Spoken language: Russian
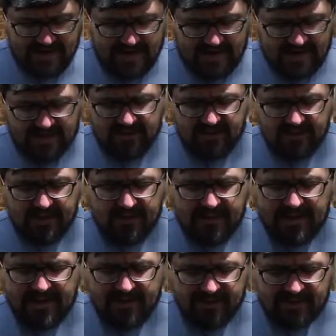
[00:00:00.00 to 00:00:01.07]
которые
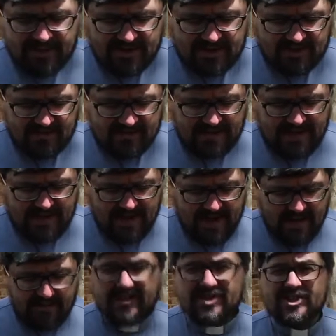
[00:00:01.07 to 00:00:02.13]
пророчествовали
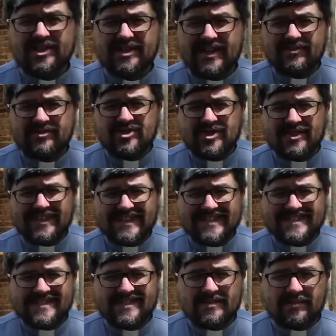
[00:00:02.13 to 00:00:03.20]
об ожидавшей
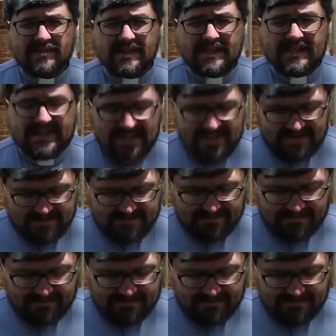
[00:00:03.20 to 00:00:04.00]
нас благодати.